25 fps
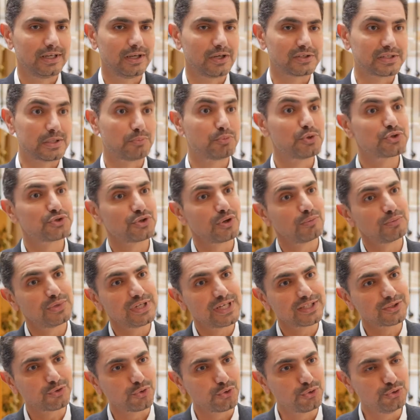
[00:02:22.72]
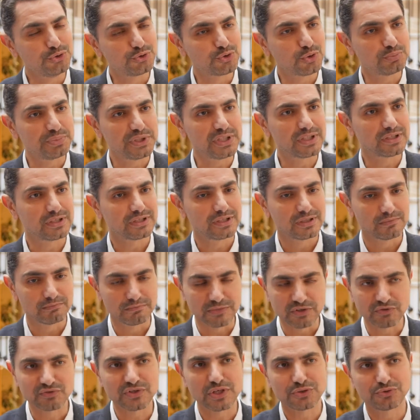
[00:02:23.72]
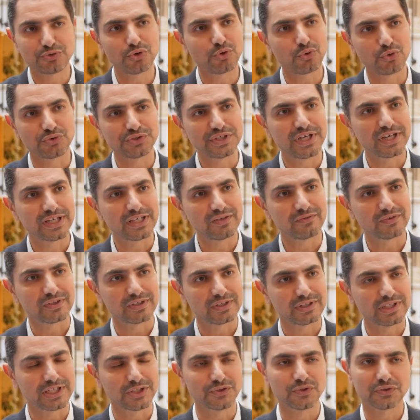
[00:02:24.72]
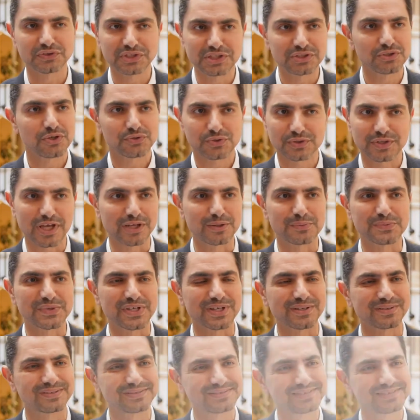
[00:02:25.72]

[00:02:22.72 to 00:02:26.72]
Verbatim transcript: Alors ça peut sembler être utopique, mais je vous assure qu'on y arrive, et dans 10 ans, ce sera comme ça.